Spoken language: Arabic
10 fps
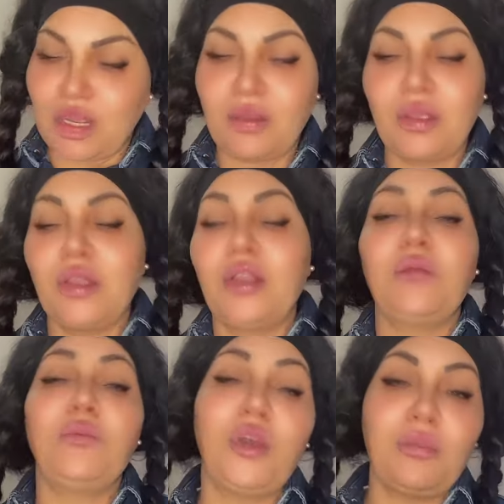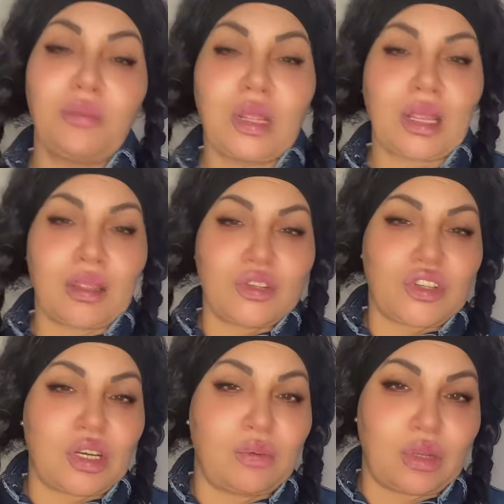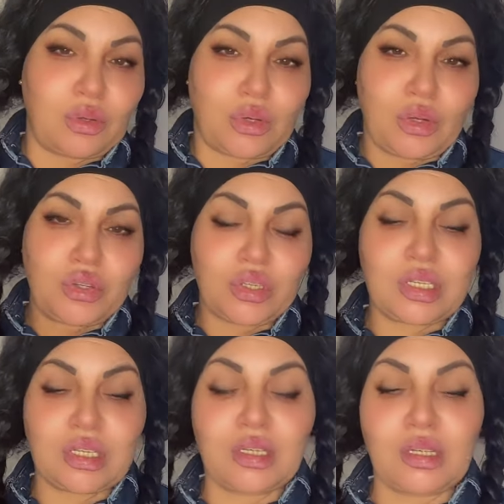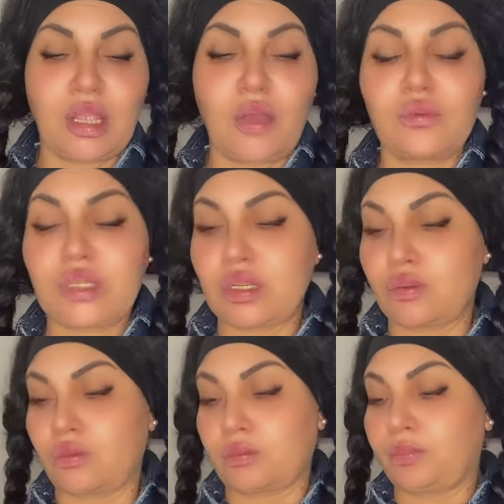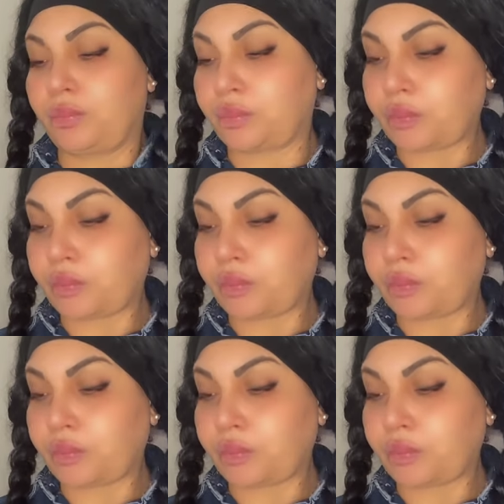الحمد لله المهم ما نقدر نشري والو نروح جست نحوس يدو